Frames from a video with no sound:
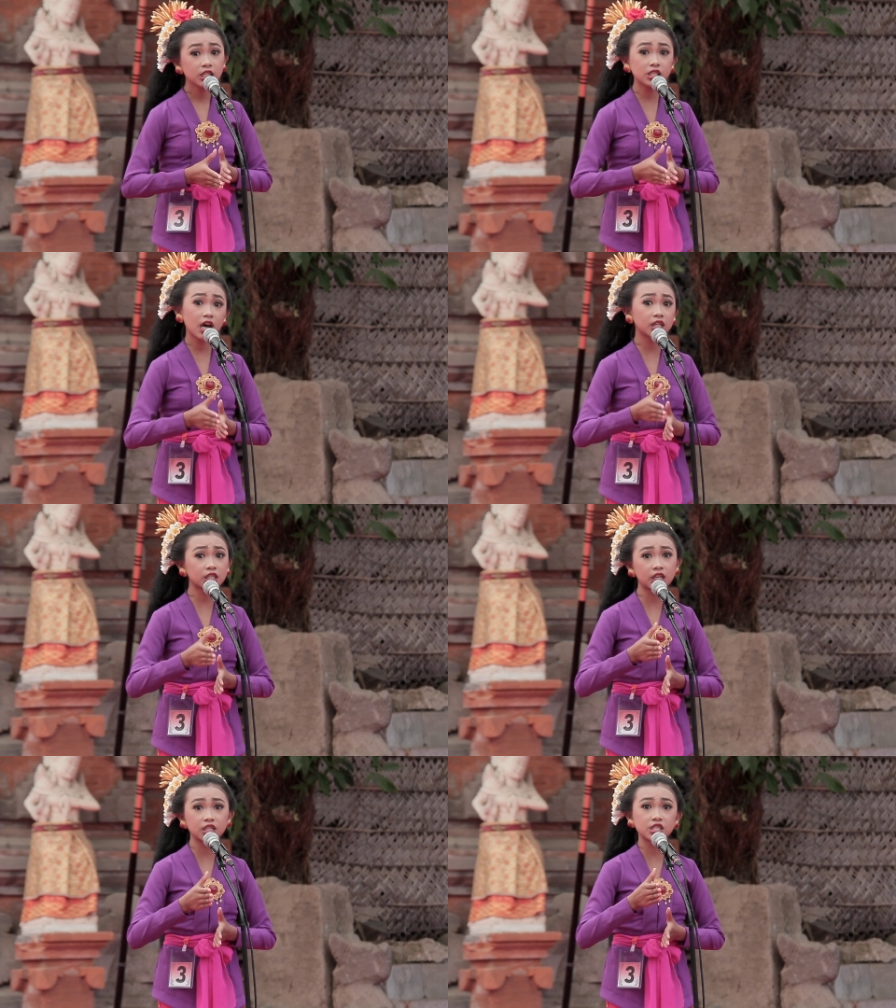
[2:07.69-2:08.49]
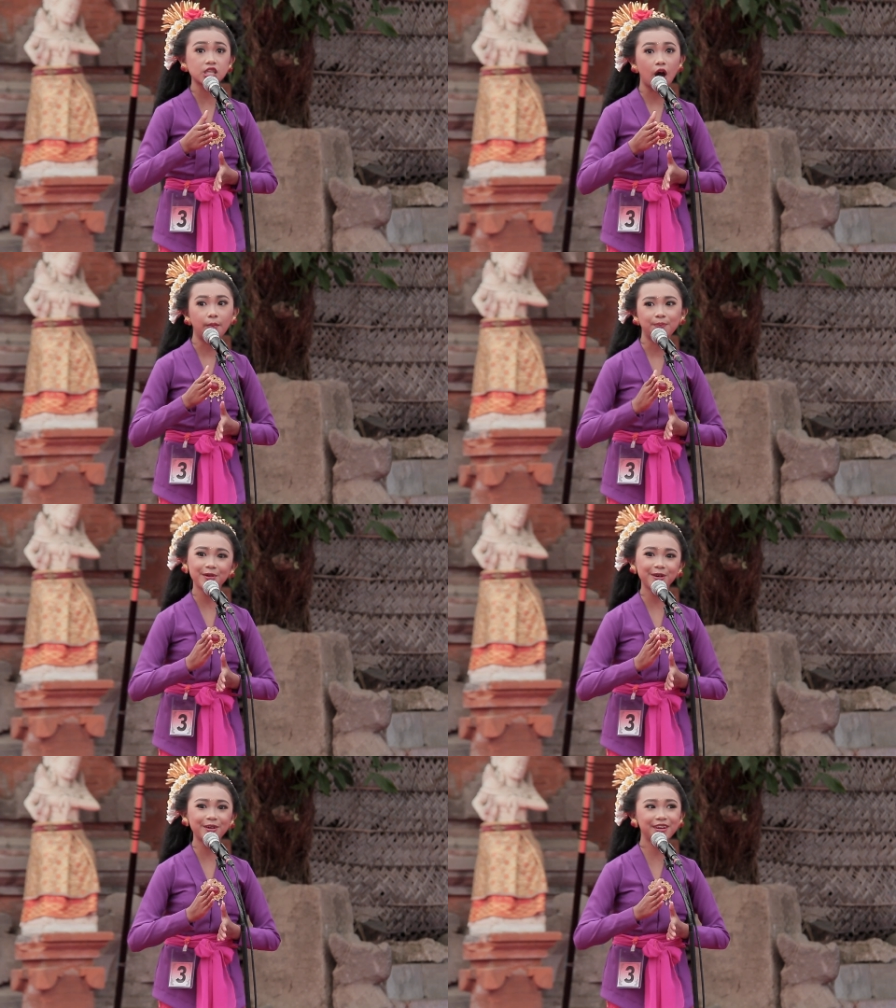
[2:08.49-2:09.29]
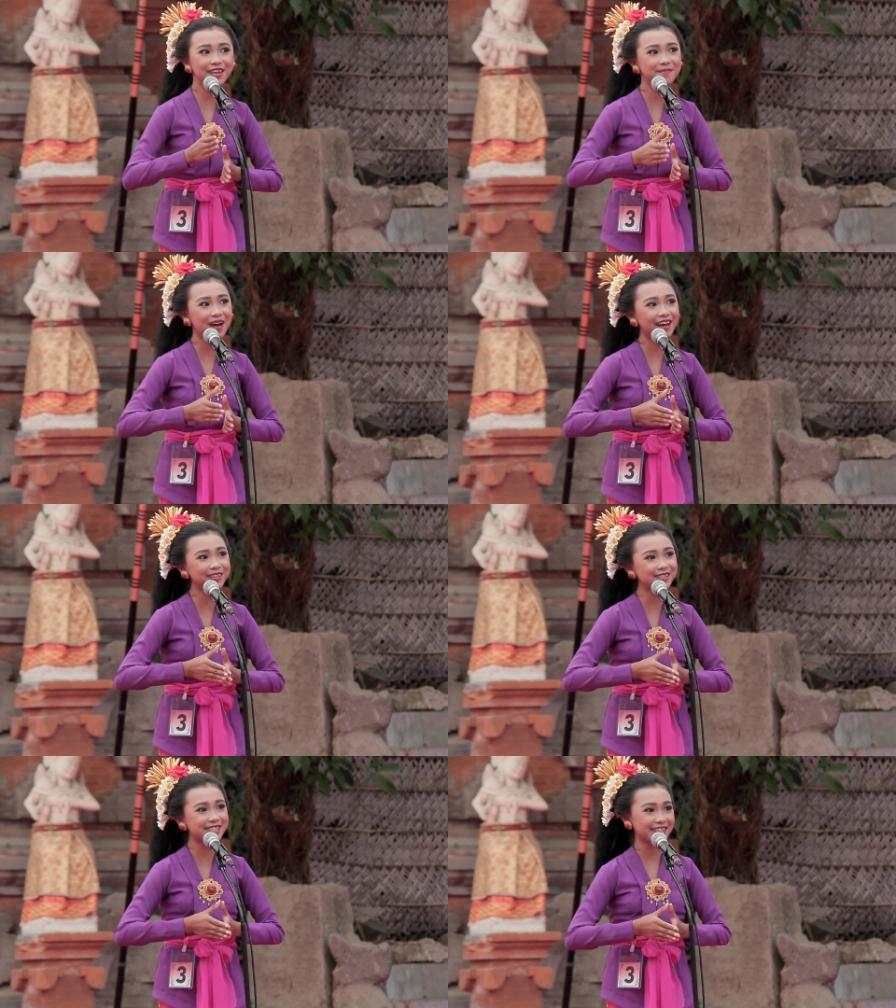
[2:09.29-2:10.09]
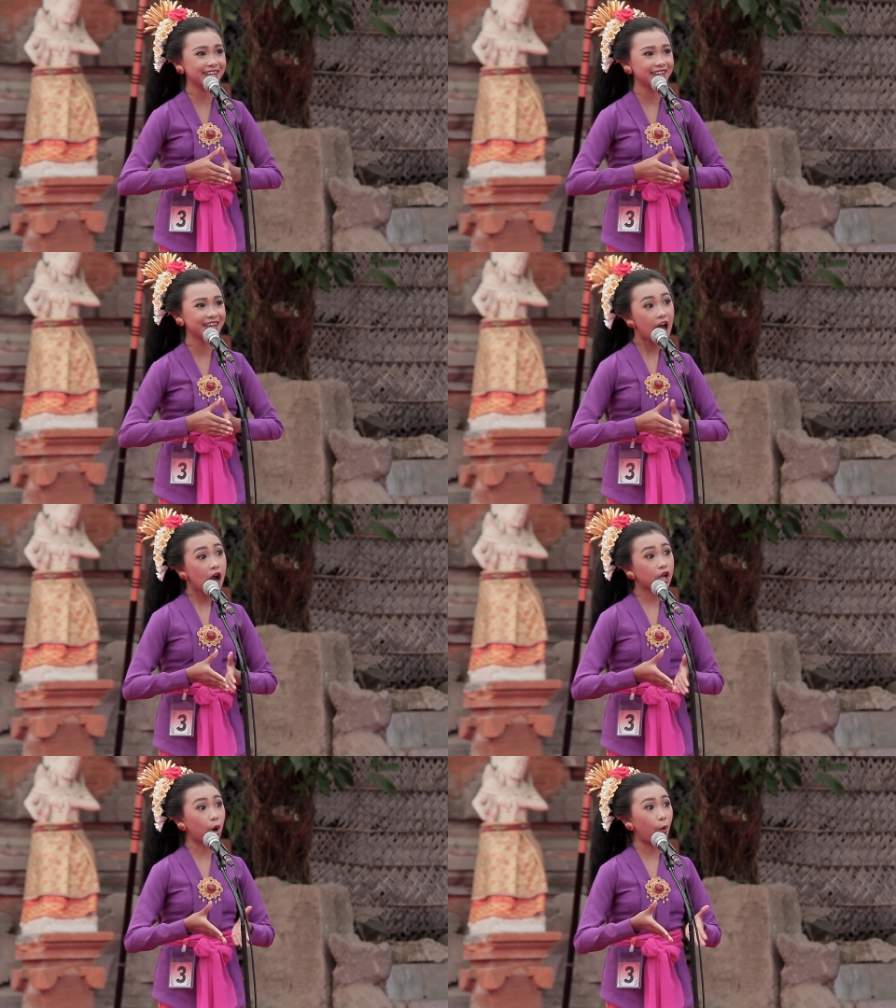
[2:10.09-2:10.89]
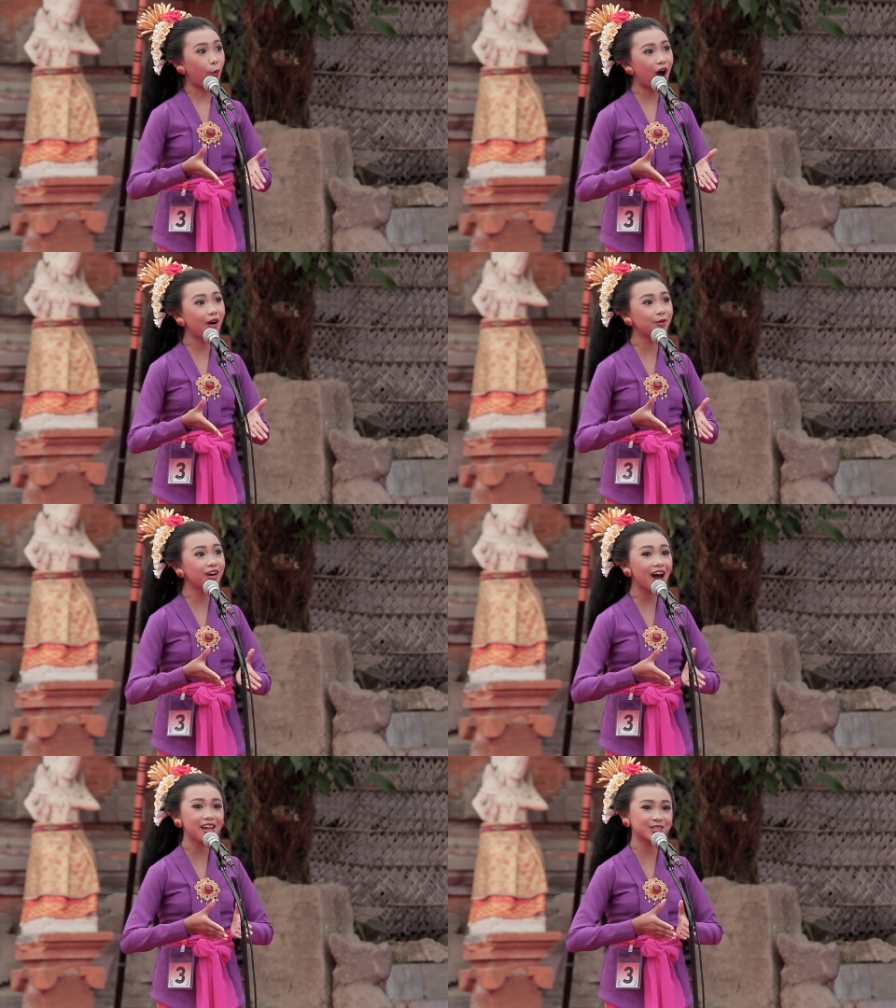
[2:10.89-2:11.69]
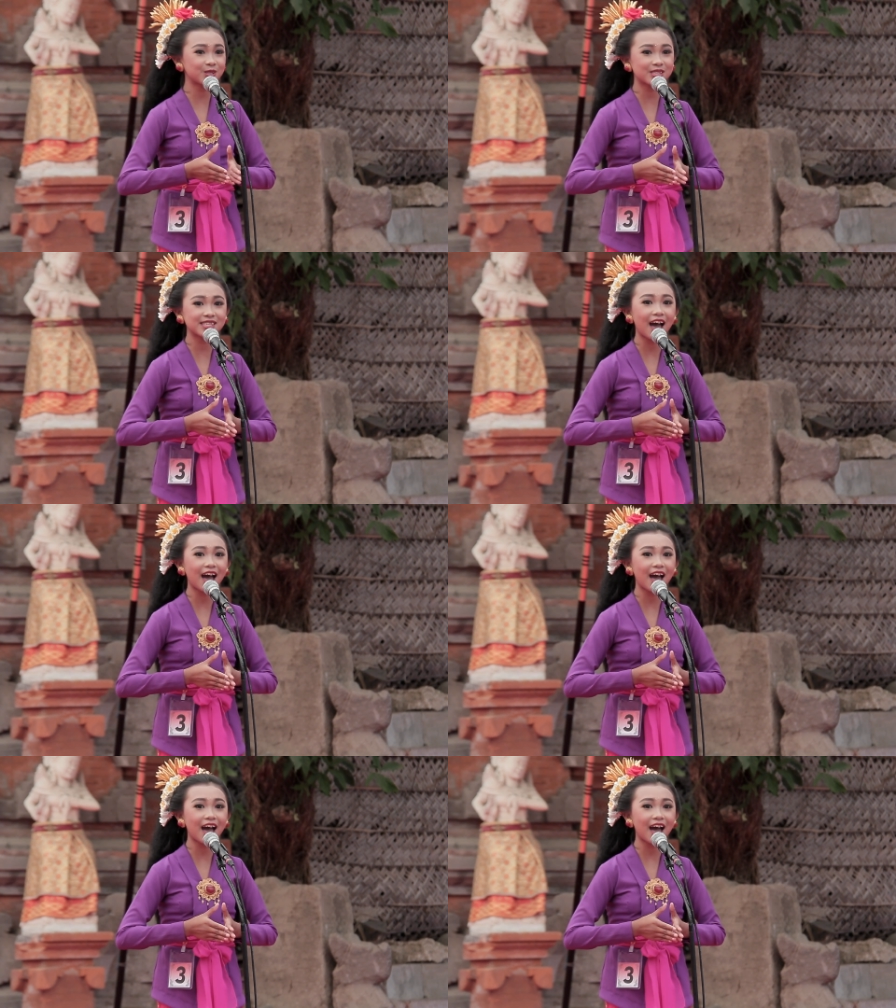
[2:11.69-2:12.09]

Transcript: jantan sampun manusia kawawa antuk